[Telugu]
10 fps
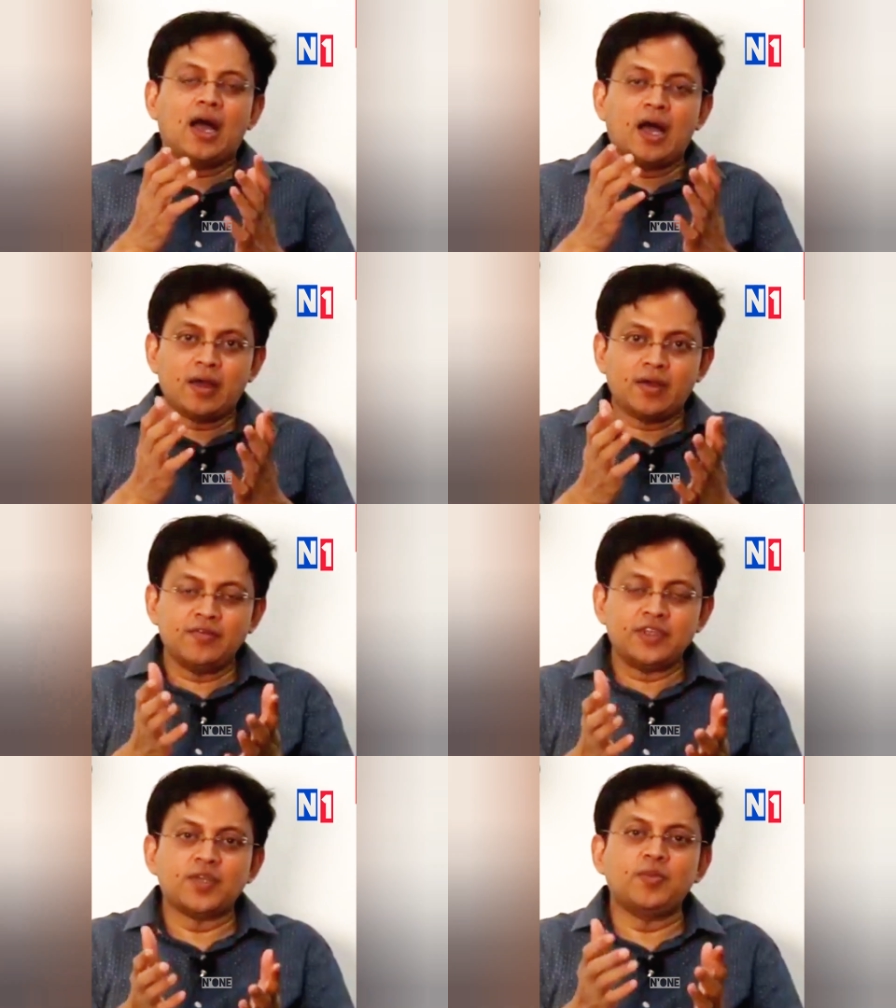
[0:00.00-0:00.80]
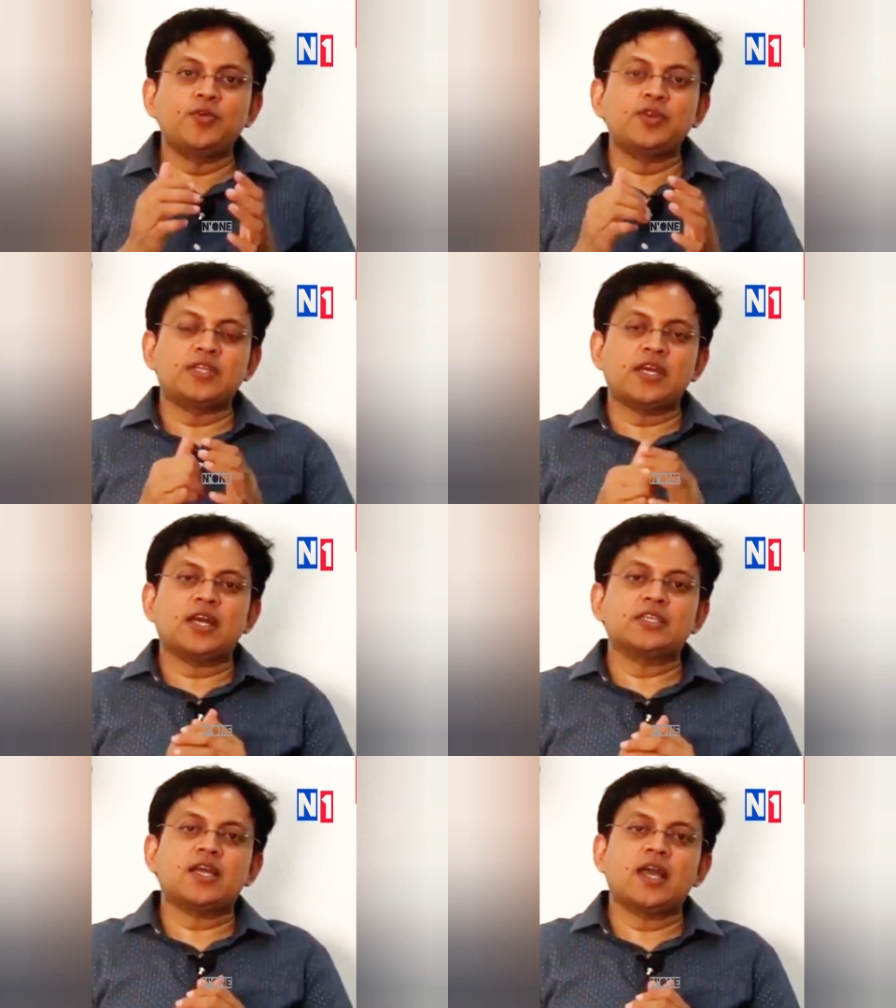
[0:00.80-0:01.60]
ఆ విషపూరిత
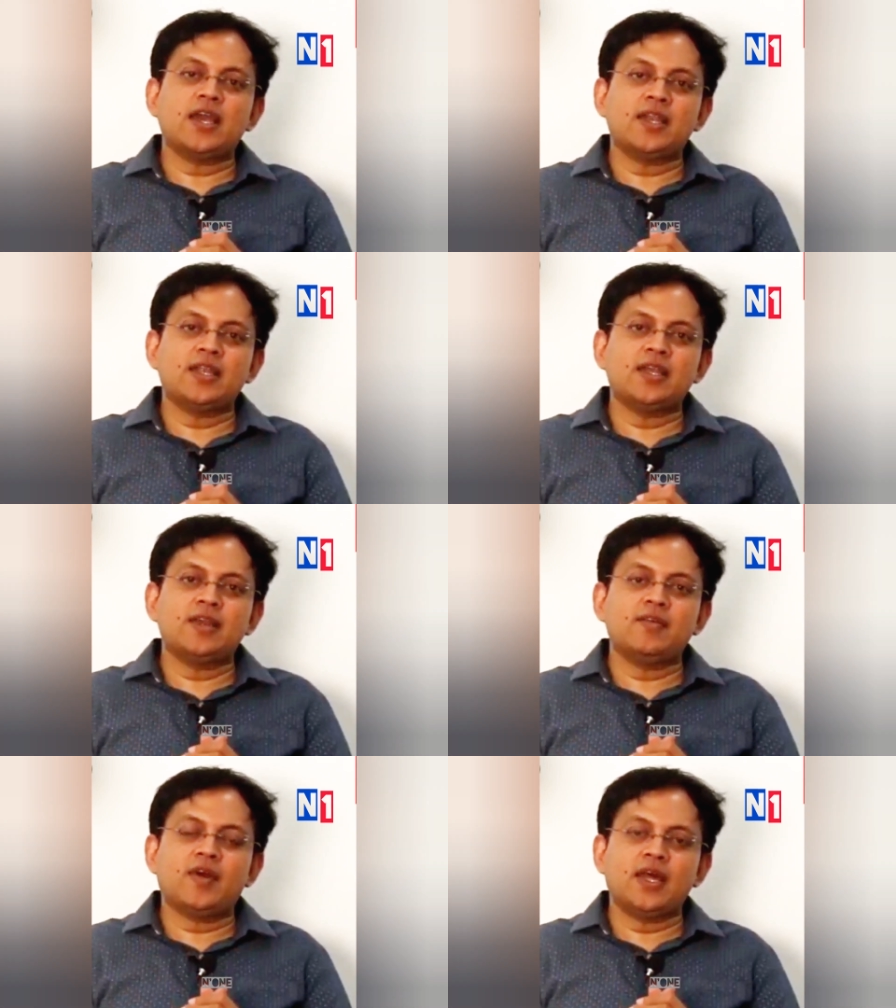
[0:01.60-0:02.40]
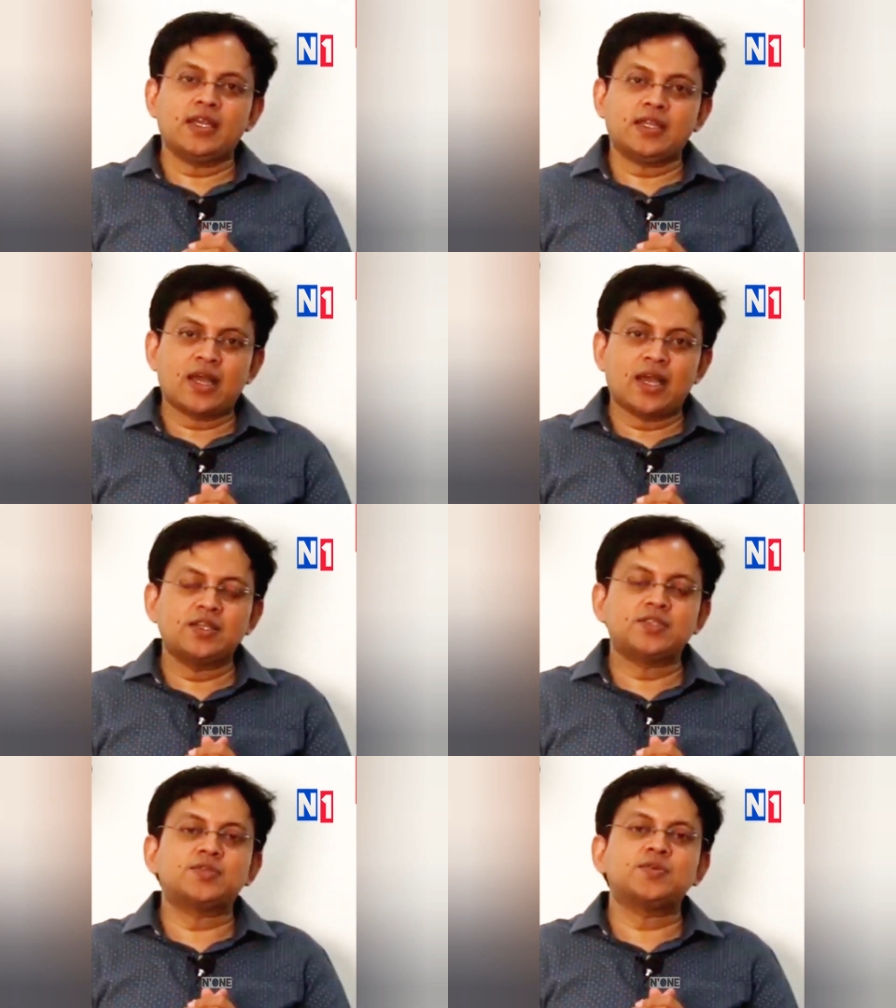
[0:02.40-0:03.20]
కషాయాన్ని వారికి
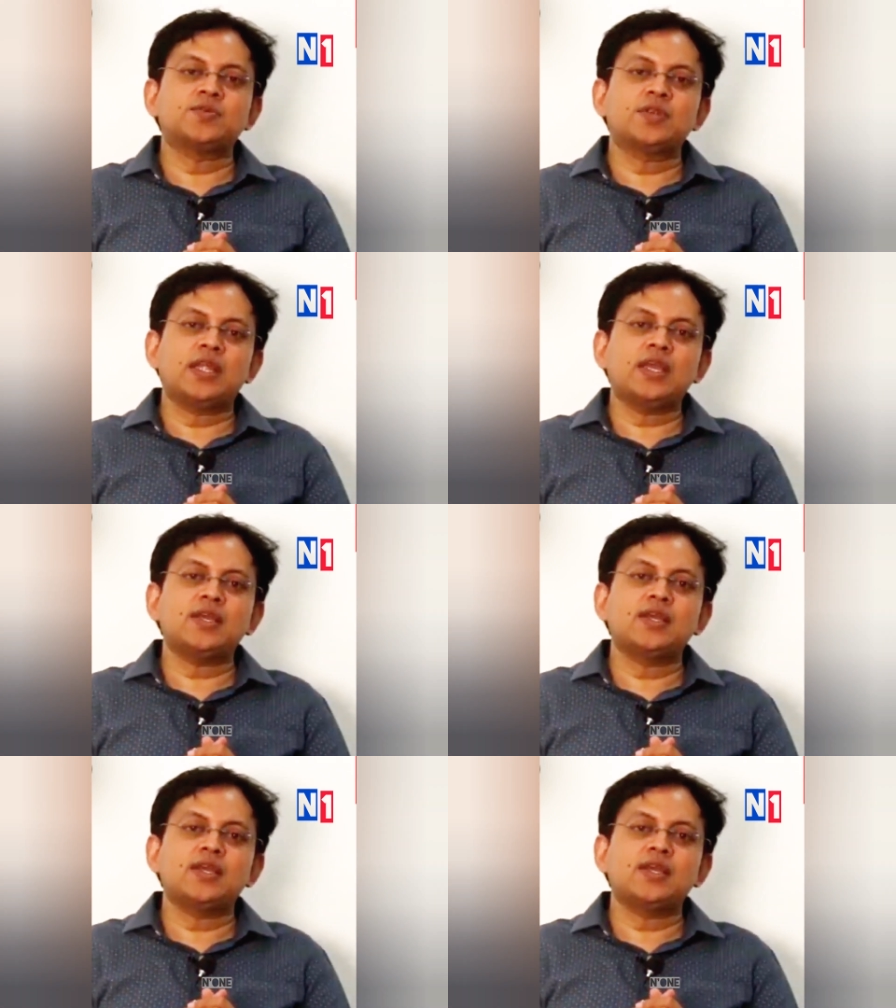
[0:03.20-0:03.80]
తాగిస్తూ ఉంటే